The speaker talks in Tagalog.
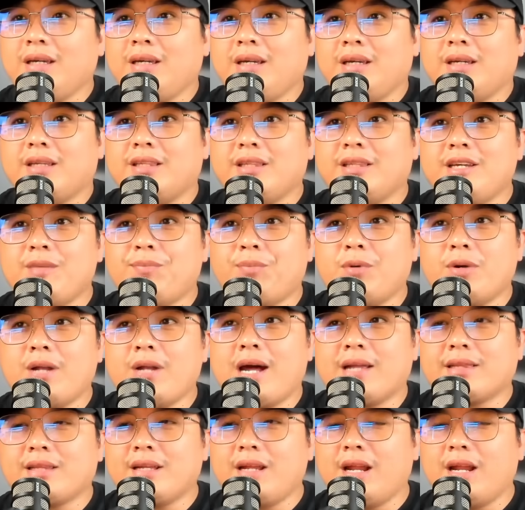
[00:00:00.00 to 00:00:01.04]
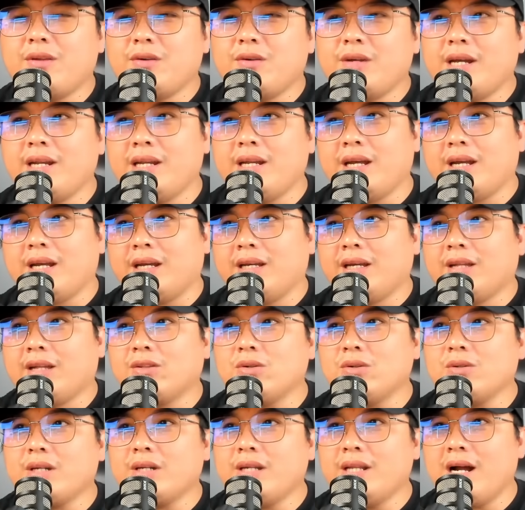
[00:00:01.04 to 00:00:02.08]
Hindi po natin ano yan eh.
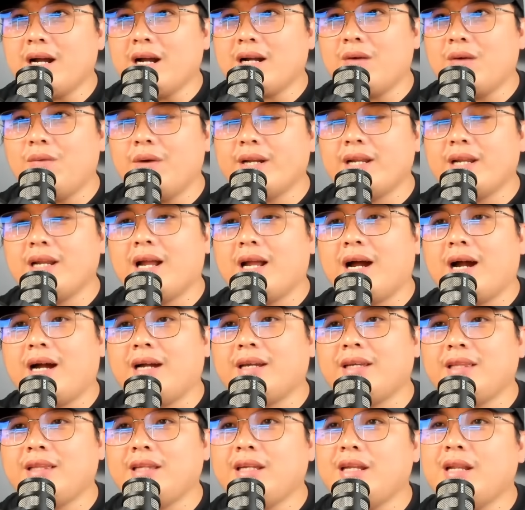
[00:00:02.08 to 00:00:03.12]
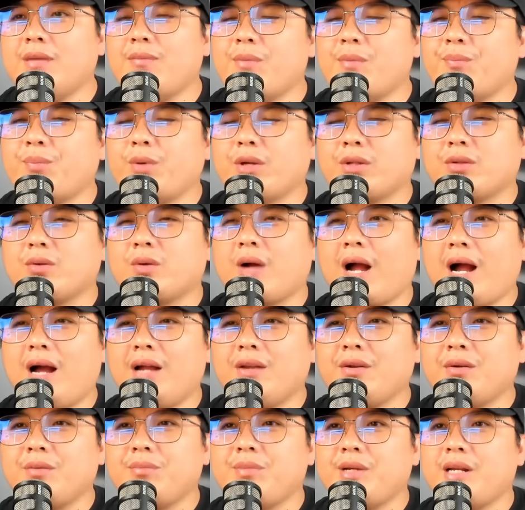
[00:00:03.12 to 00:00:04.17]
Itong ginagawa nila, hindi naman po ito
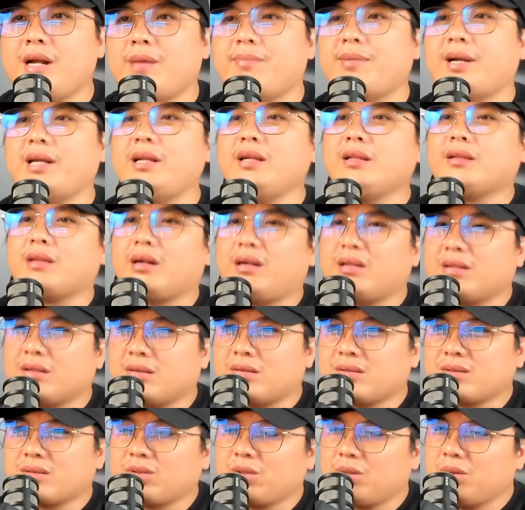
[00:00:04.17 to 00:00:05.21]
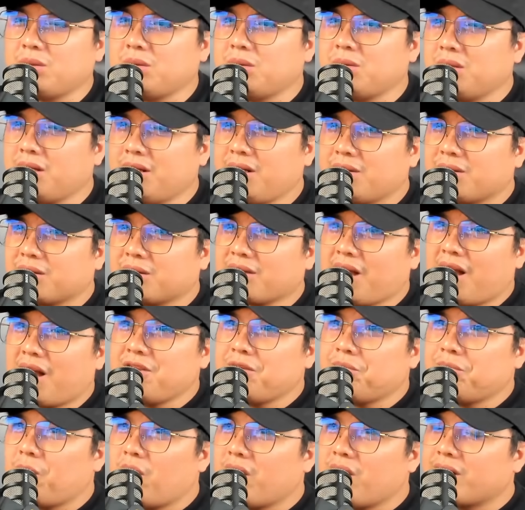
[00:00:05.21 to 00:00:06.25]
gaanong binabalita, no? So, ngayon,
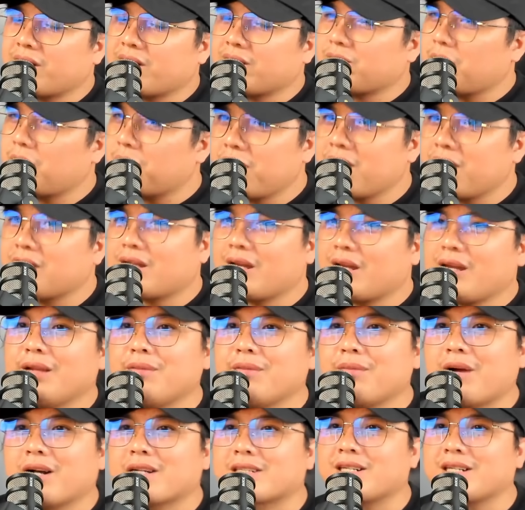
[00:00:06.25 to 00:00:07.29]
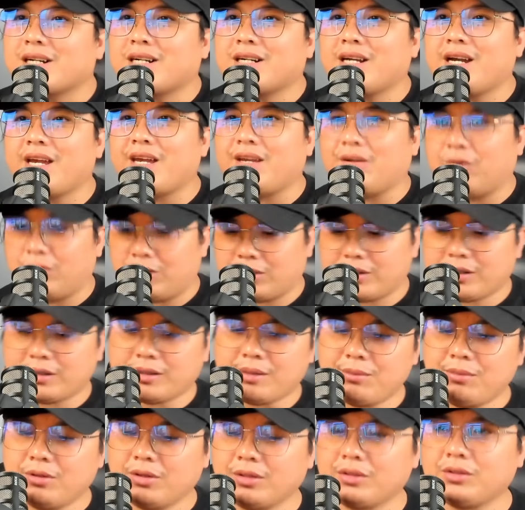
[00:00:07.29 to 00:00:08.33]
tayo po ang tumitingin mga sangkay. O,
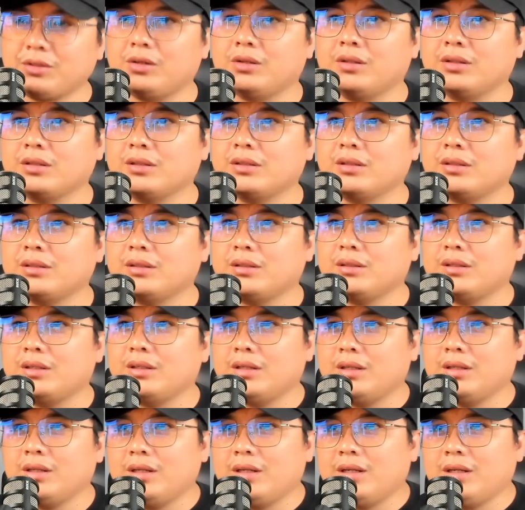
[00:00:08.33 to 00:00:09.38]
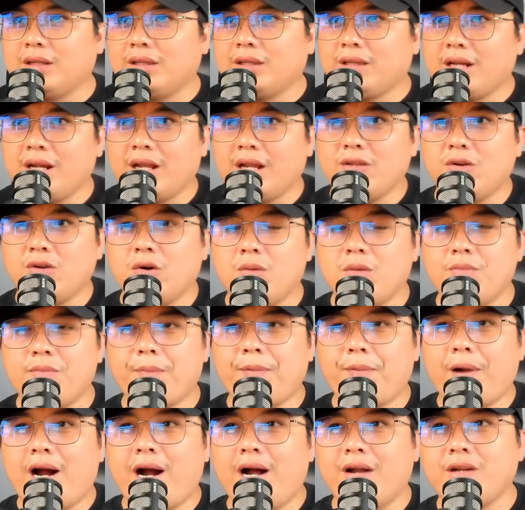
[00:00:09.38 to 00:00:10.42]
kita mo, ito. Tingnan nyo kung
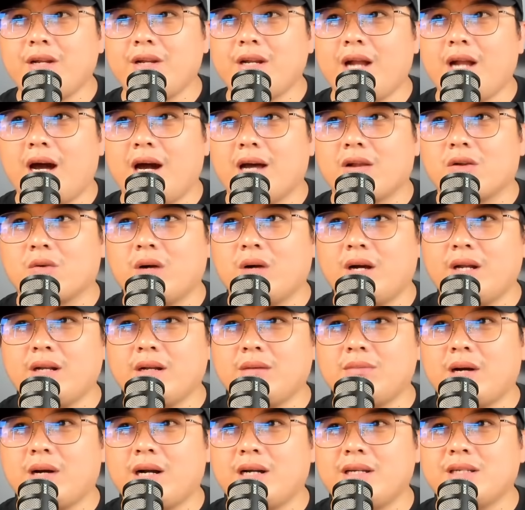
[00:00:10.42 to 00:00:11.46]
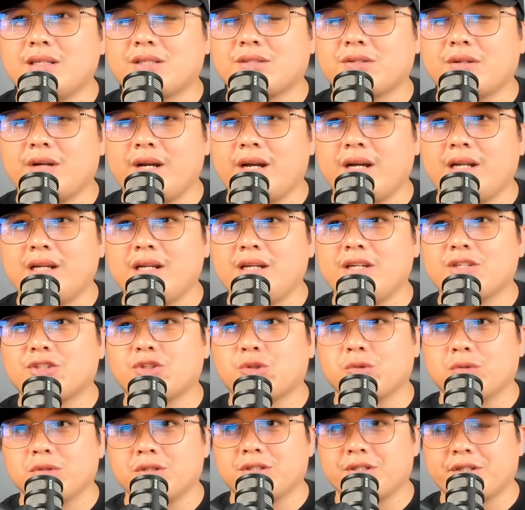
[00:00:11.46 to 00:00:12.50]
paano inaaruga ng mga Israeli
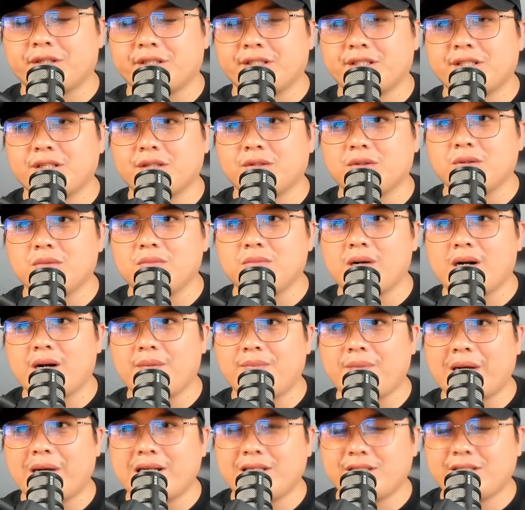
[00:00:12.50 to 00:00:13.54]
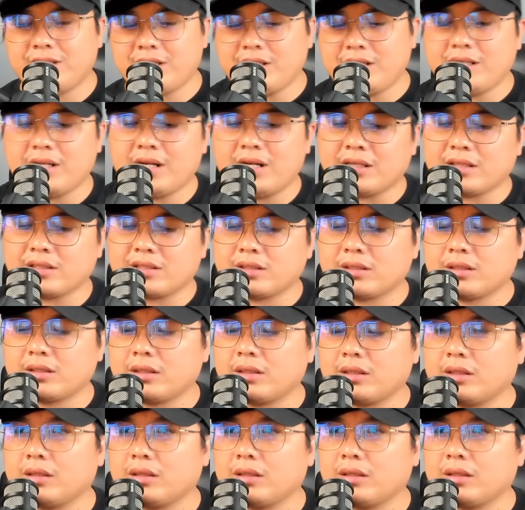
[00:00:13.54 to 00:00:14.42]
soldiers itong mga Palestinians.